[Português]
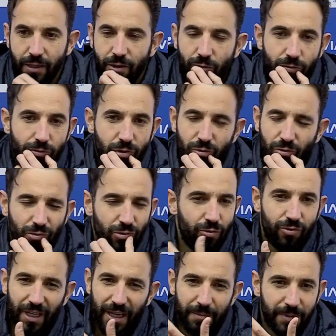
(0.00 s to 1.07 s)
não, não, não,
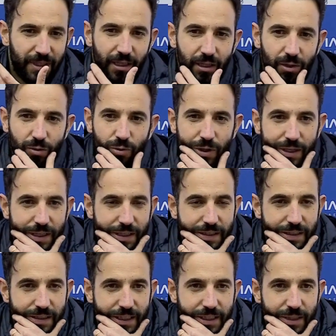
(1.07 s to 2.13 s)
usámos a largura
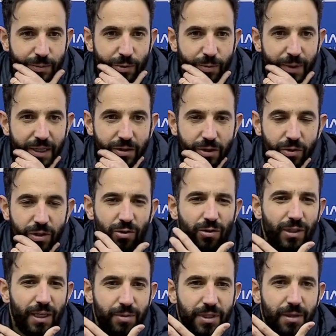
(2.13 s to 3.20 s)
nesse, nesse momento e quando não
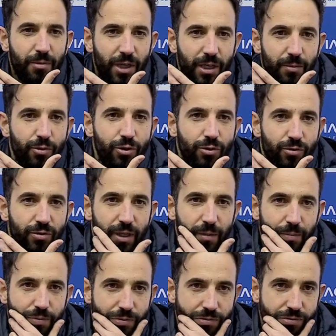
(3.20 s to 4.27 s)
temos a bola muito
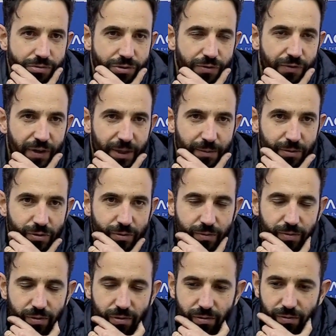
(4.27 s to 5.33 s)
tempo sofremos um,
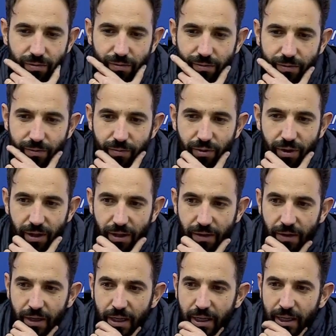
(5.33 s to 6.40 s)
um, um bocadinho.
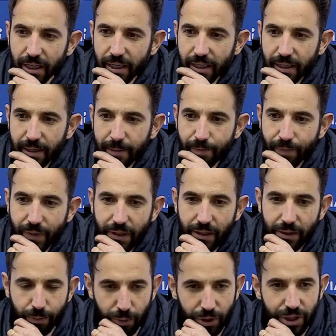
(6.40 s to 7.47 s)
Hum,
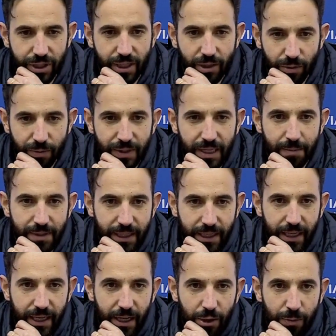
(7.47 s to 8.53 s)
depois sim começámos a
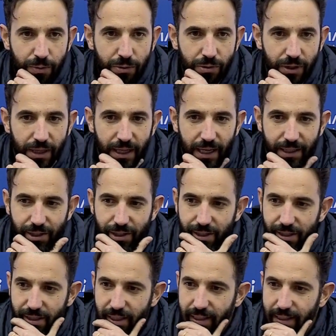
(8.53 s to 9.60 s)
criar
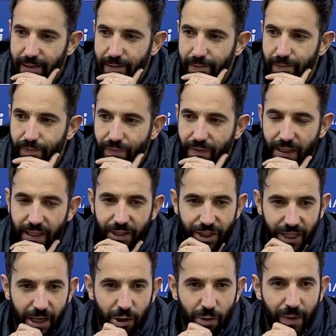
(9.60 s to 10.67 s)
oportunidades, hum, a
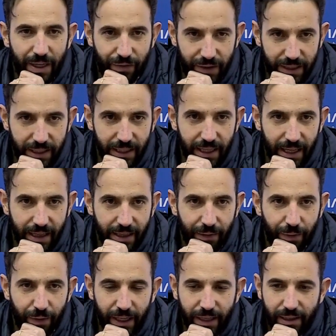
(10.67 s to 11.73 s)
chegar com mais facilidade na
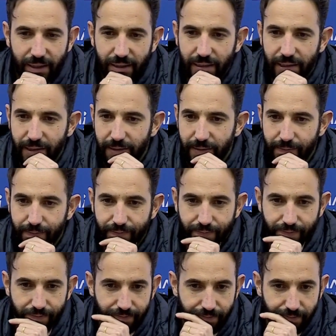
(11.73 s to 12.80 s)
frente
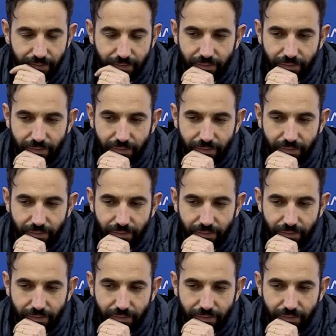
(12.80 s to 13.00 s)
hum,